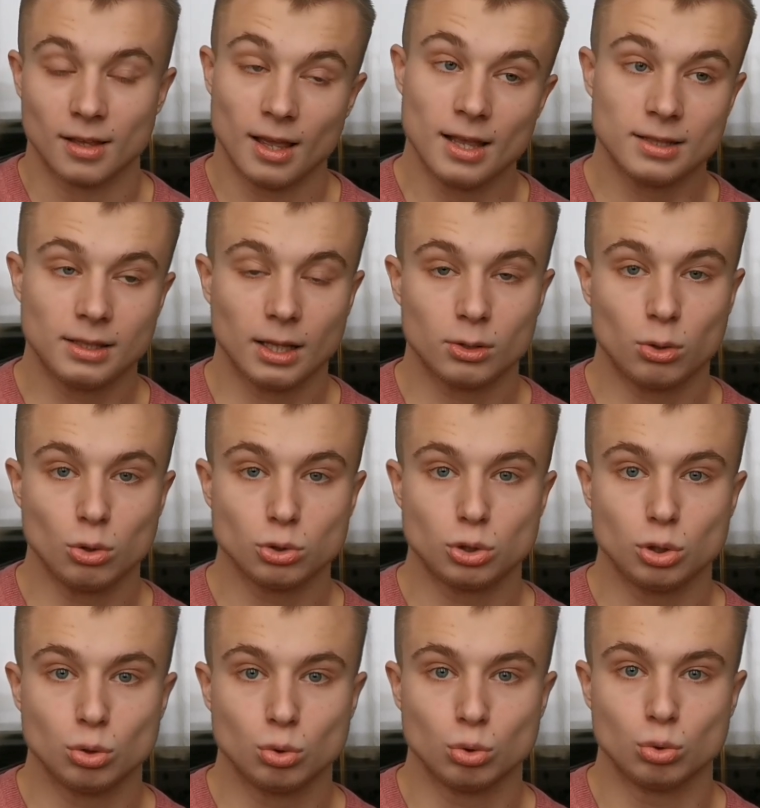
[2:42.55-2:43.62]
Это
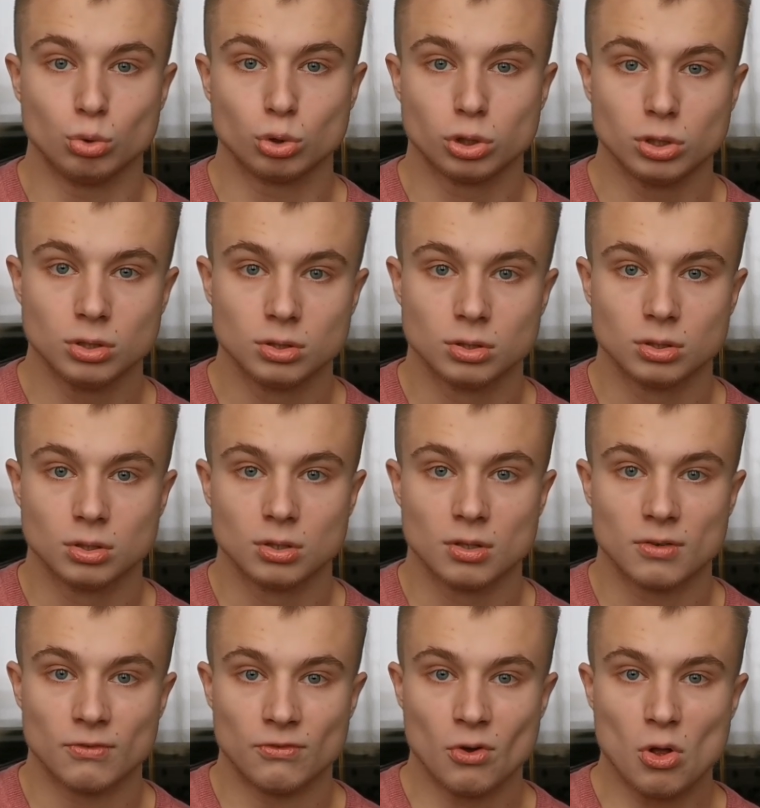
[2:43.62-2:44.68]
толстый гугуши
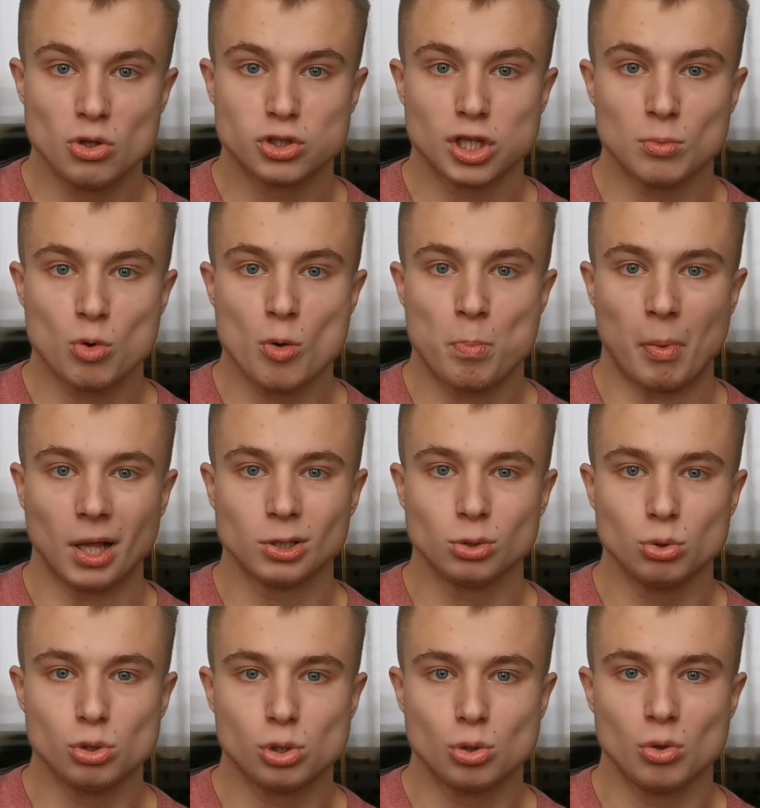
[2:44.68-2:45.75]
вел с собой
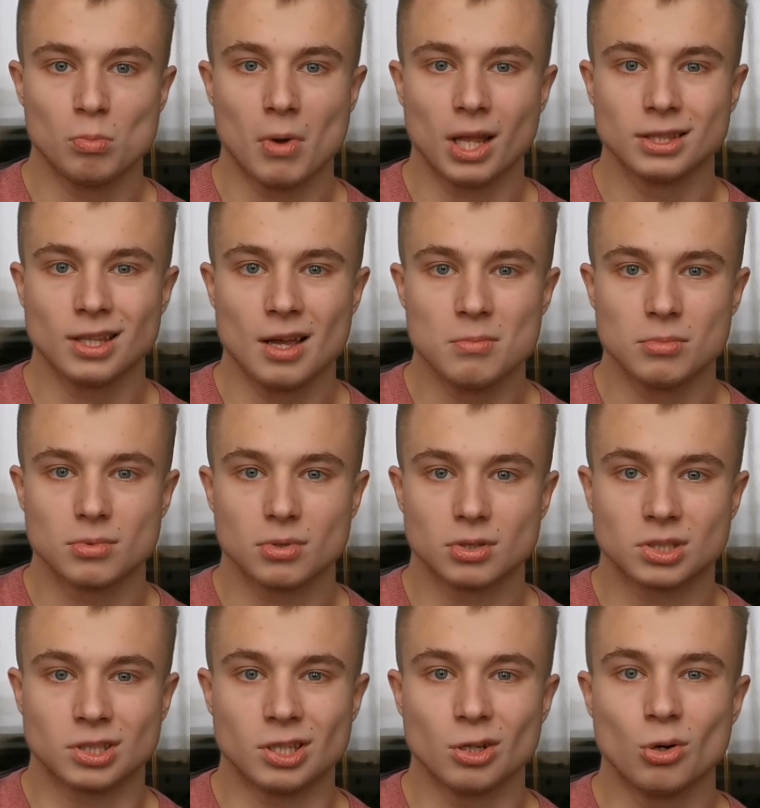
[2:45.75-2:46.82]
подручку мадам
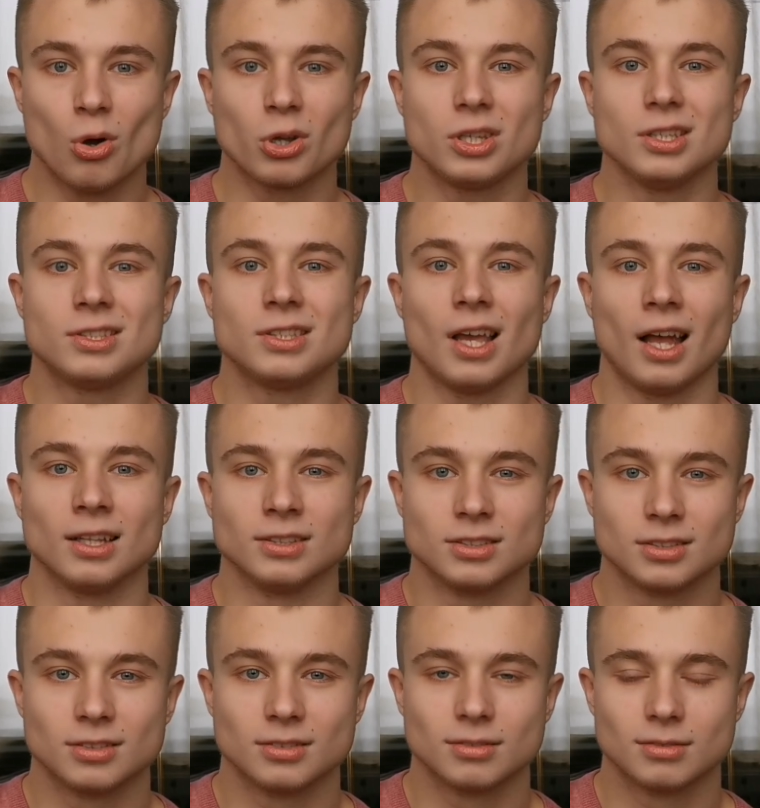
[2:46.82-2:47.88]
Кироки
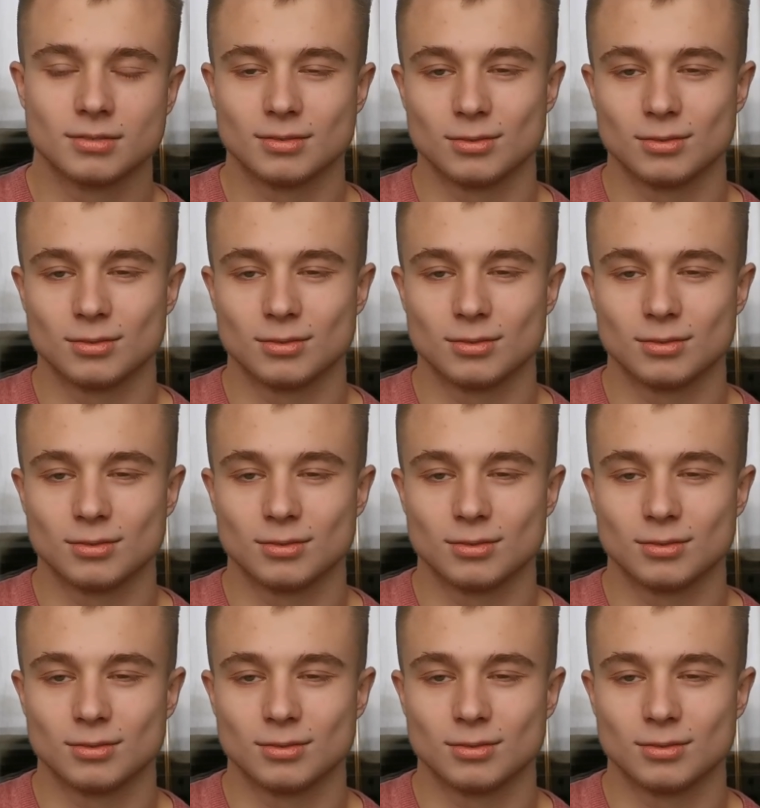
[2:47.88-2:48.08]
Сеанс,